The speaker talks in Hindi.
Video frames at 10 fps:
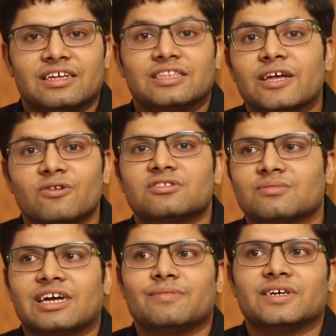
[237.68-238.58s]
इतने लोग
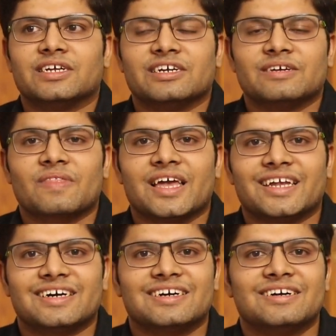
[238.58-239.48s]
सब्सक्राइब करेंगे
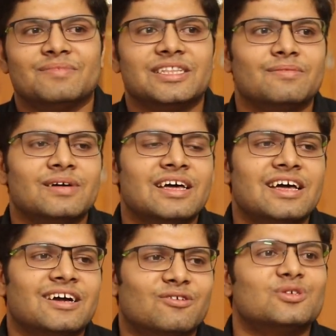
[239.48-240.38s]
है ना मतलब
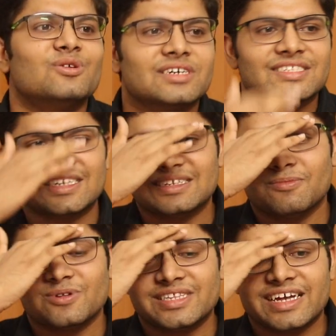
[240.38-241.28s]
कुछ इस तरह से
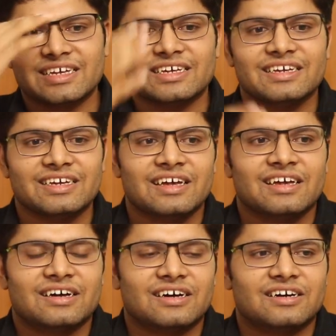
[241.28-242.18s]
बोलते हैं कि
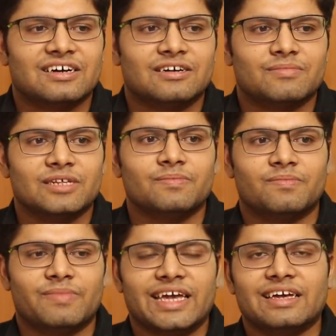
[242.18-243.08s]
मतलब
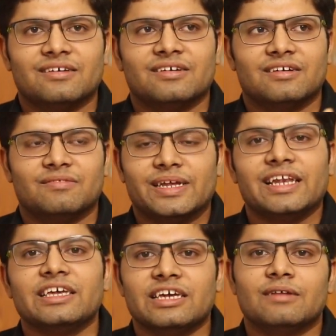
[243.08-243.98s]
मैं
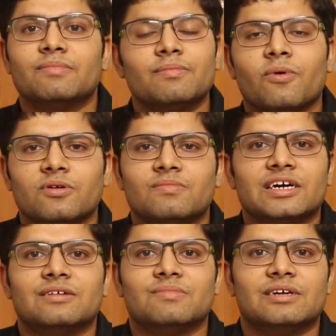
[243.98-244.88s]
मेरे लिए ये नंबर बहुत
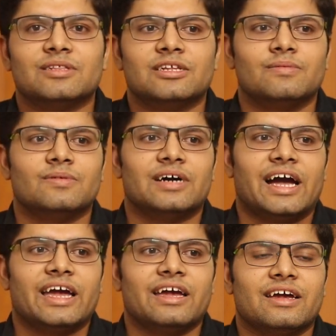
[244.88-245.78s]
बड़ा नंबर है मतलब
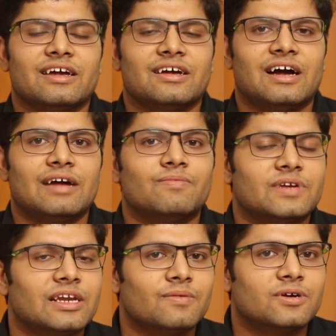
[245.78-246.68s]
आई आई
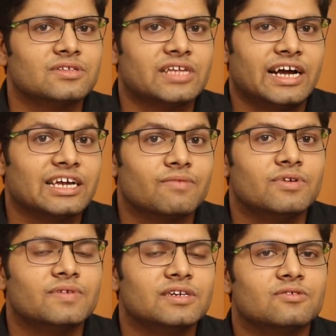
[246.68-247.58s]
रियली वॉन्ट टू थैंक
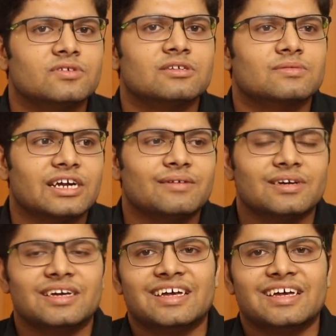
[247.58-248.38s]
एवरी वन हुए सब्सक्राइब